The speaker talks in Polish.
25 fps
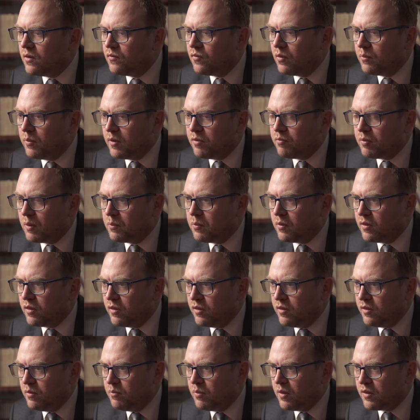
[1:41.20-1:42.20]
Wobec
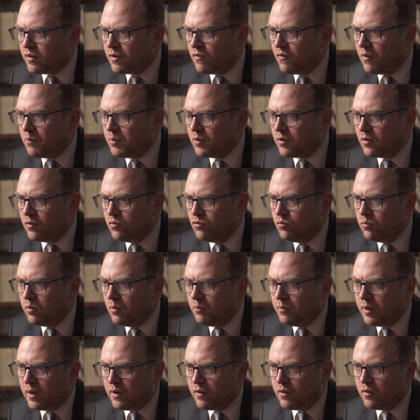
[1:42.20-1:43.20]
propozycji Pieskowa
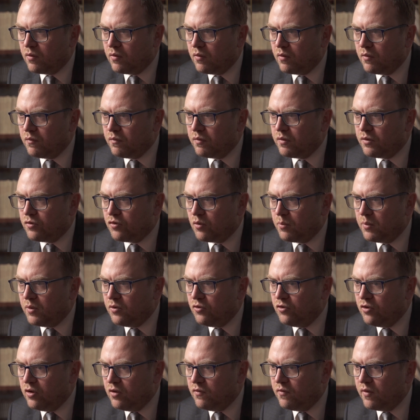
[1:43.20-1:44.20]
podchodziłbym bardzo
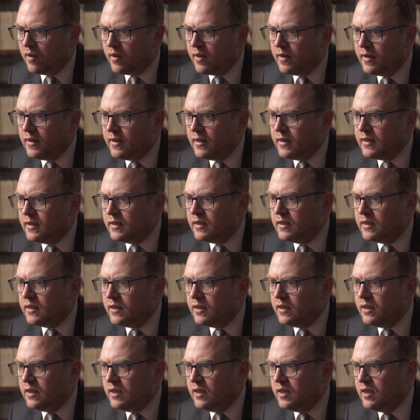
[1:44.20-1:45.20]
wstrzemięźliwie.
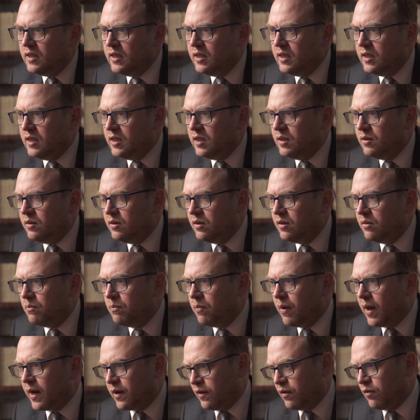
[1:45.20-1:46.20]
Mm,
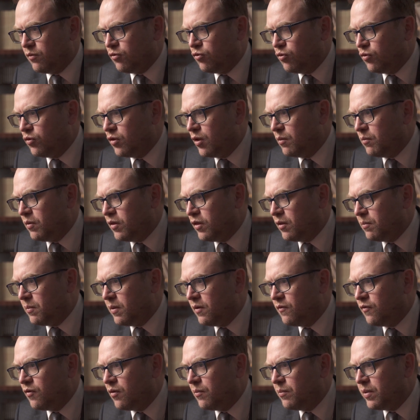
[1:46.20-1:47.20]
bardzo trudno mi
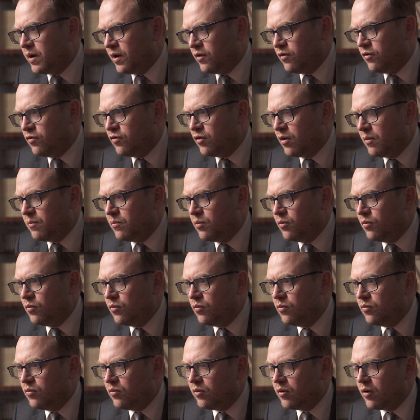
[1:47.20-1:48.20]
sobie wyobrazić, aby
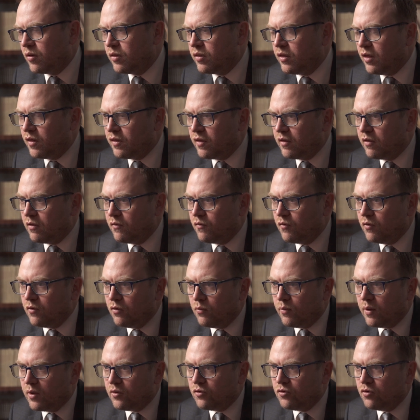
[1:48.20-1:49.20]
Rosja
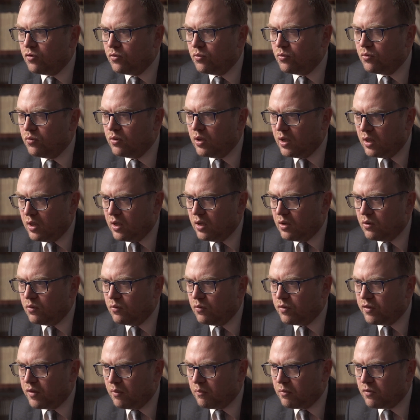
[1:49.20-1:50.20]
zadowoliła się
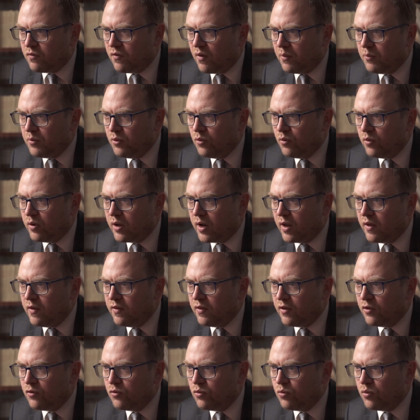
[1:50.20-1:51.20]
ustępstwami
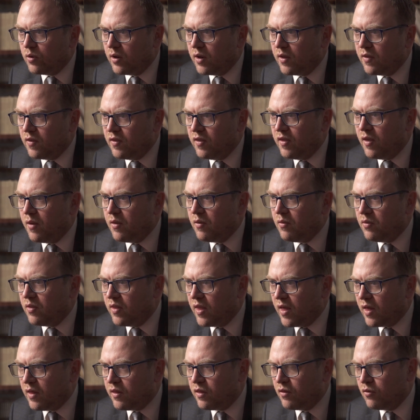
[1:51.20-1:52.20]
Ukrainy, które nie
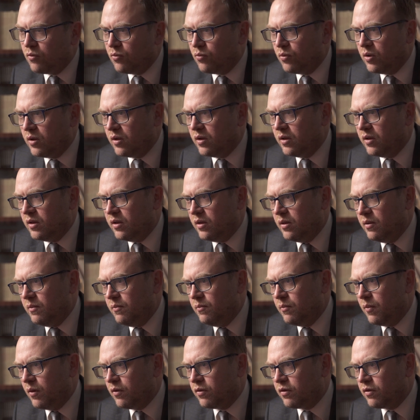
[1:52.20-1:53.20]
dadzą
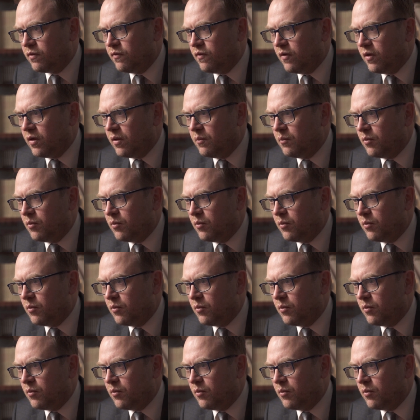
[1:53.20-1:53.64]
Moskwie